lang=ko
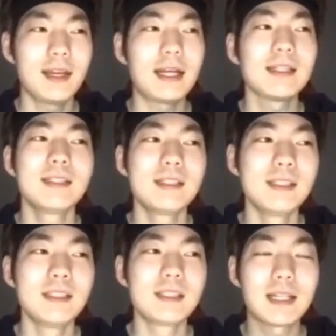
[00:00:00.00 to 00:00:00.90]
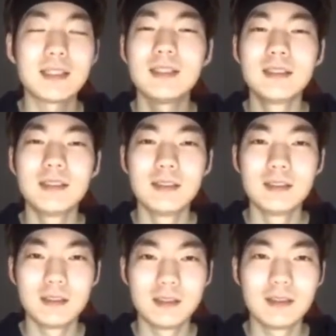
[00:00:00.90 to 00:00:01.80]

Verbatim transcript: 같이 같은